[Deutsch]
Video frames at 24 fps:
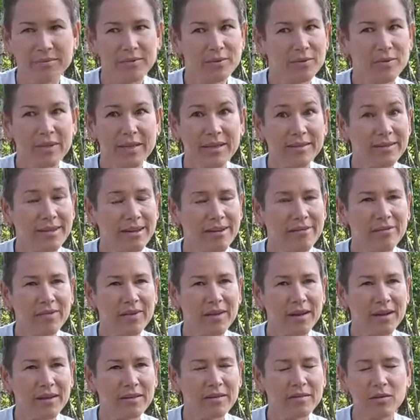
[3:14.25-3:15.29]
Du lässt
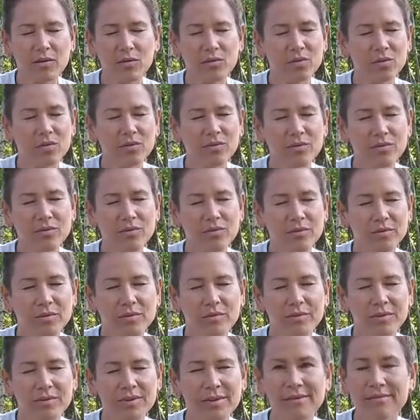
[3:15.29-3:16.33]
einfach alles los
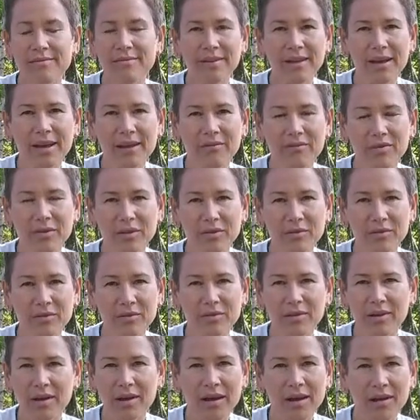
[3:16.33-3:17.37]
und es hilft dir einfach
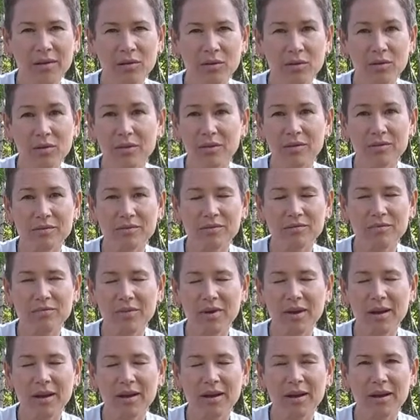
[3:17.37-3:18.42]
total
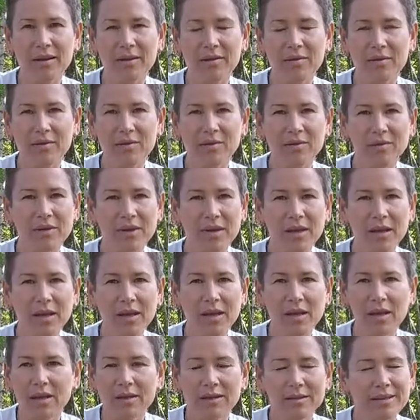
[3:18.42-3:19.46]
runterzufahren und
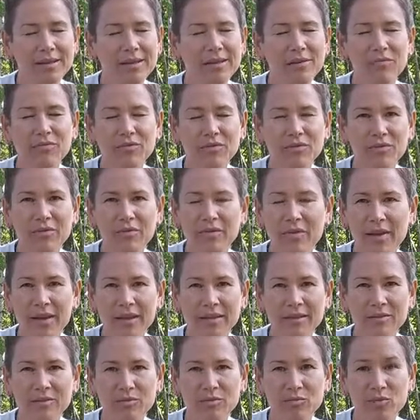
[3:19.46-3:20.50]
tief und
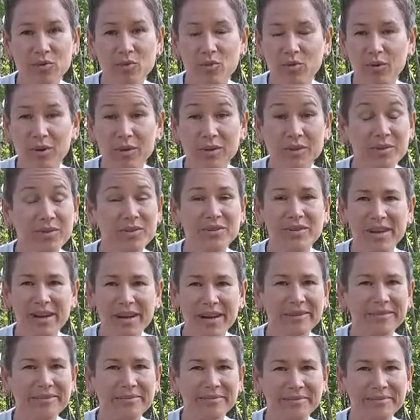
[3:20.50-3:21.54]
fest und beruhigt zu
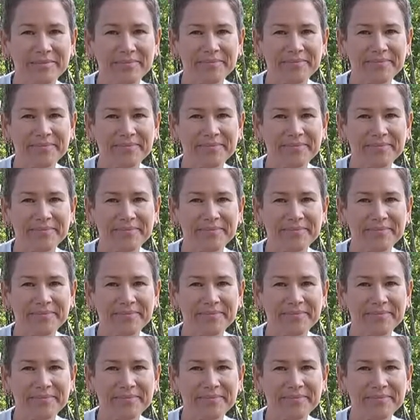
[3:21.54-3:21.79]
schlafen.